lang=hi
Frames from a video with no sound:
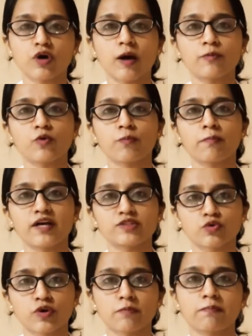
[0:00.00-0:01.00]
तो आपको
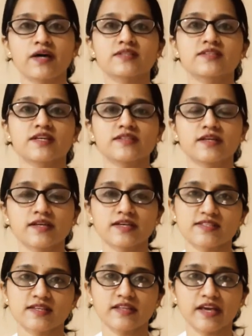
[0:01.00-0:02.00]
मास्क को एक बार सही तरीके
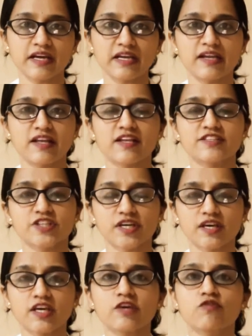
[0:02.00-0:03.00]
से देख लेना
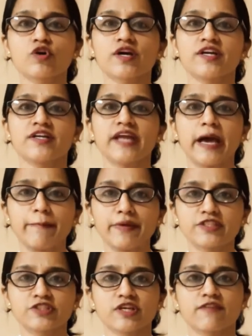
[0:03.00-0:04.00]
चाहिए कि वो कहीं
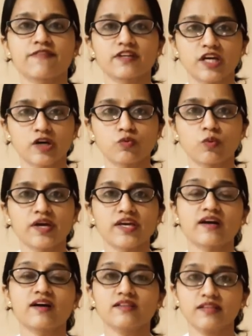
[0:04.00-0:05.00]
डैमेज या फटा हुआ या
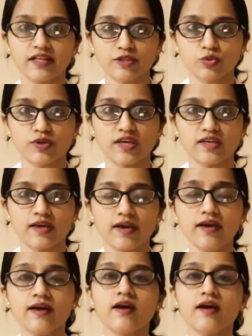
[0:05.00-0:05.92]
गंदा तो नहीं है